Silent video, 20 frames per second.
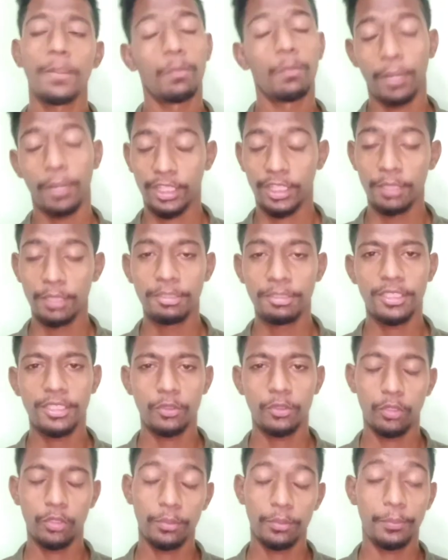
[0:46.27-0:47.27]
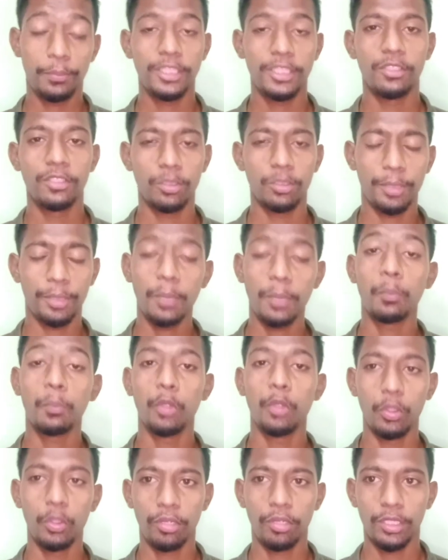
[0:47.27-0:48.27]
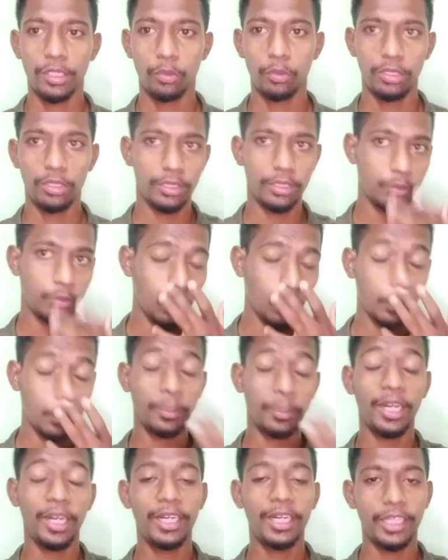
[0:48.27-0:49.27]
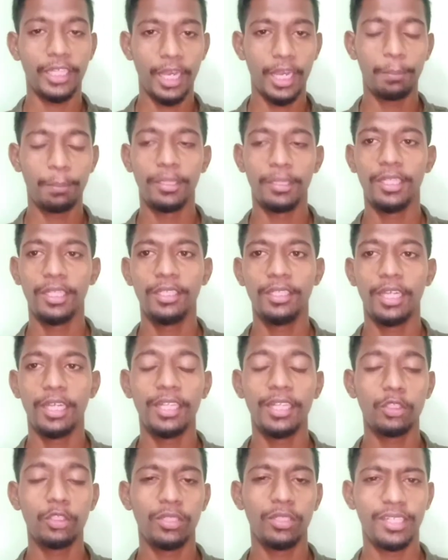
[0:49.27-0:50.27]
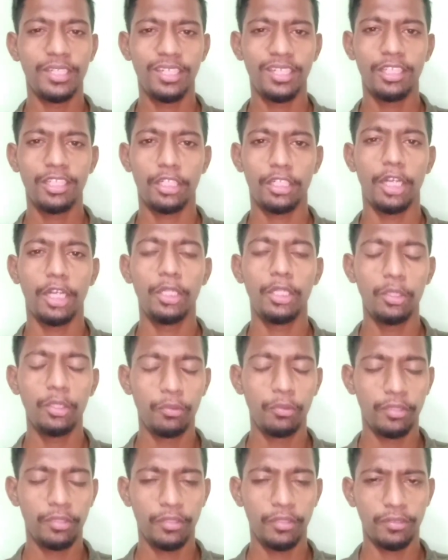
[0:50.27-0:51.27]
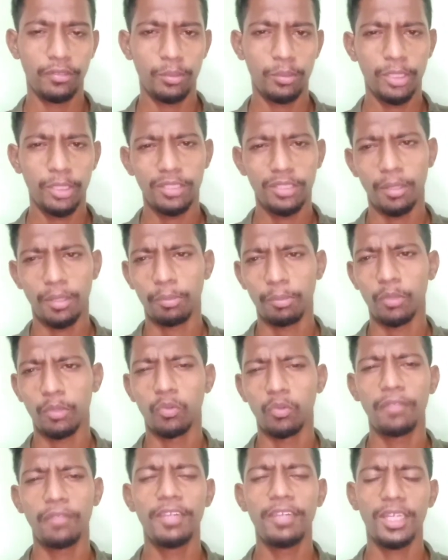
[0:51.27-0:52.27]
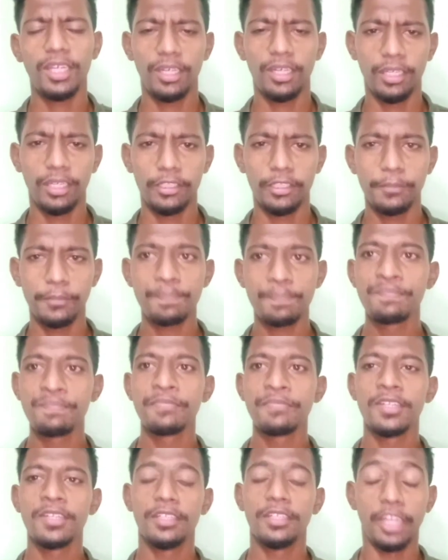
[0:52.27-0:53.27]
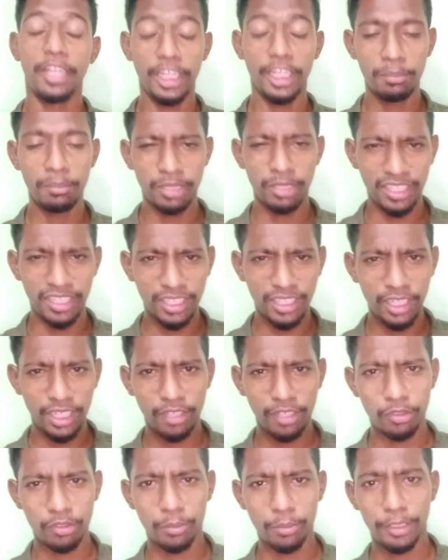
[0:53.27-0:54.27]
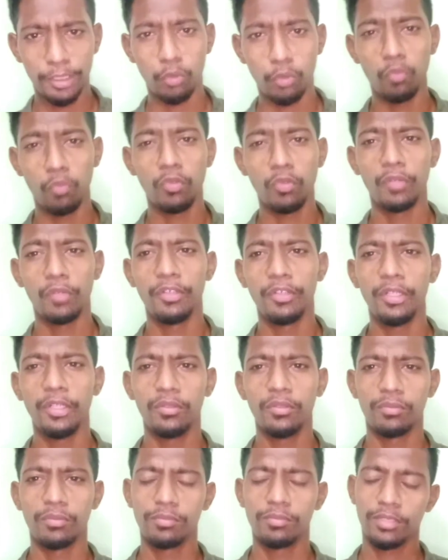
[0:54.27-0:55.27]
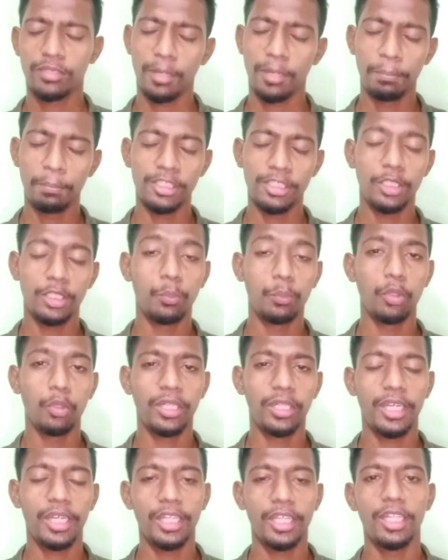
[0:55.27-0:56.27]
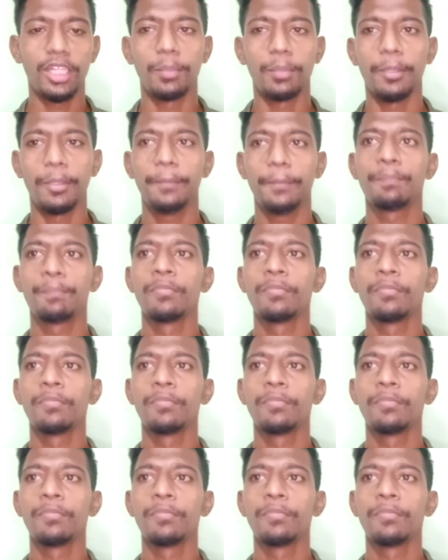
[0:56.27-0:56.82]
பத்து நிமிஷத்துக்கு கூட பேசி வந்துன்னா போடுவேன் அந்த ஒரு ஒரு மணி நேரம் கேப்லேயே ஏன்னு சொல்லிக்கிட்டிங்கன்னா அந்த கண்டினியூட்டி வந்து அப்போ நான் விடவே கிடையாது டெய்லியுமே ரெகுலராக வந்துன்னா ஒவ்வொரு வீடியோ கம்பல்சரி போட்டுகிட்டே தான் இருப்பேன்